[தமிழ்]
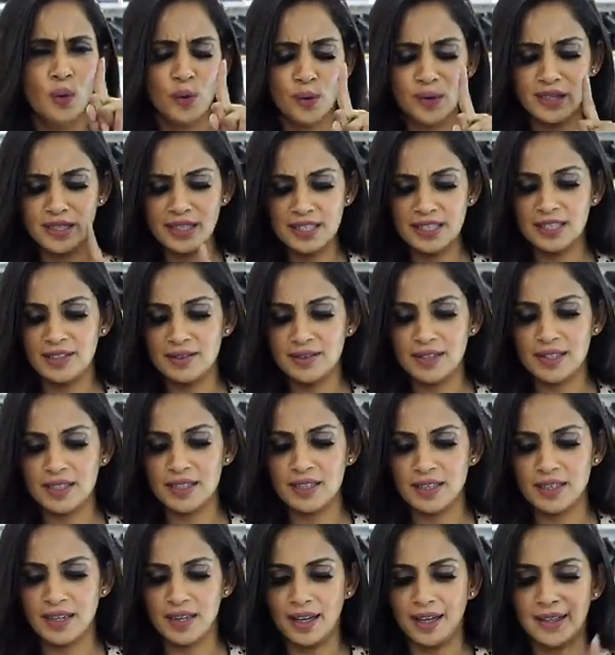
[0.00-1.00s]
ஒரு லிஸ்ட்
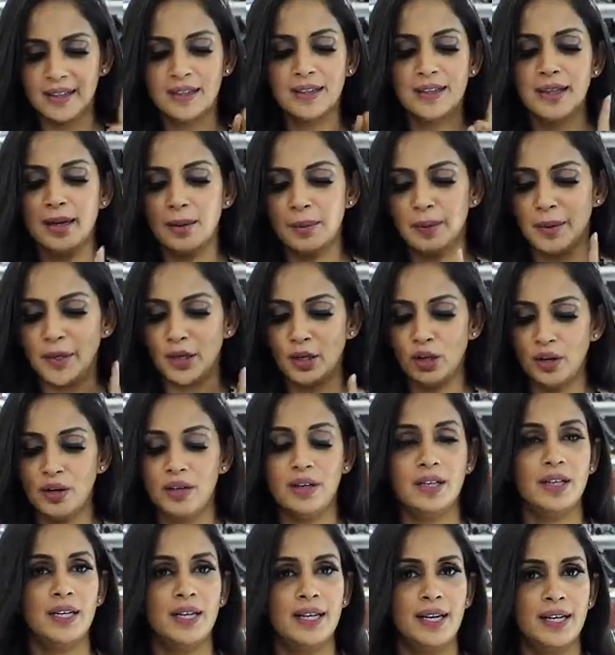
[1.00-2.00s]
வச்சுருக்கேன் இதுதான்
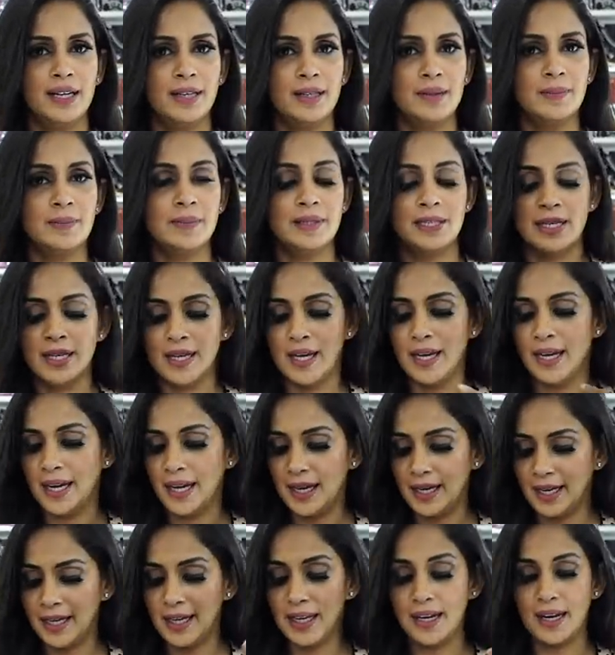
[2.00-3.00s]
ப்ரையாரிட்டி ஐட்டம்ஸ்
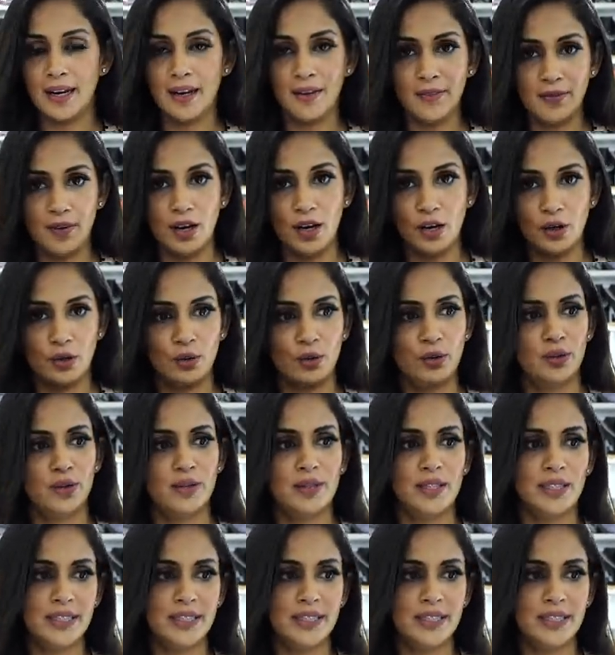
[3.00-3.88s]
எனக்கு என்னெல்லாம் வாங்கணும்னு